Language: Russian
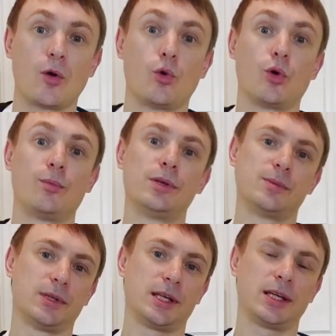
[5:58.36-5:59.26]
об
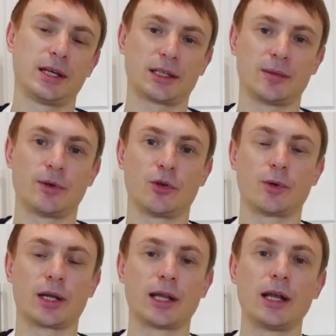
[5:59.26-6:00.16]
изменениях на
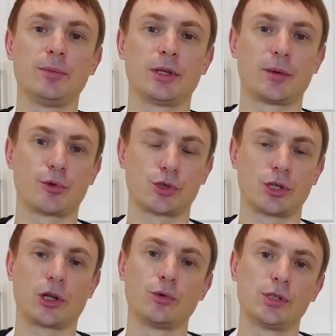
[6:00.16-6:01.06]
моем канале. Меня
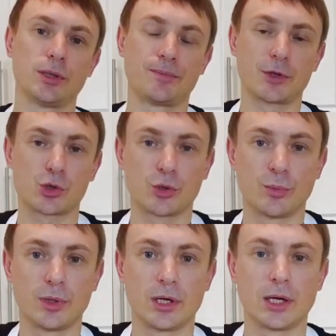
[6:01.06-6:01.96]
просят люди,
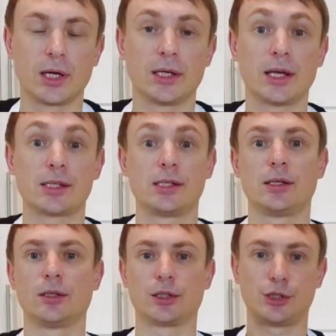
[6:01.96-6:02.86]
чтобы я сделал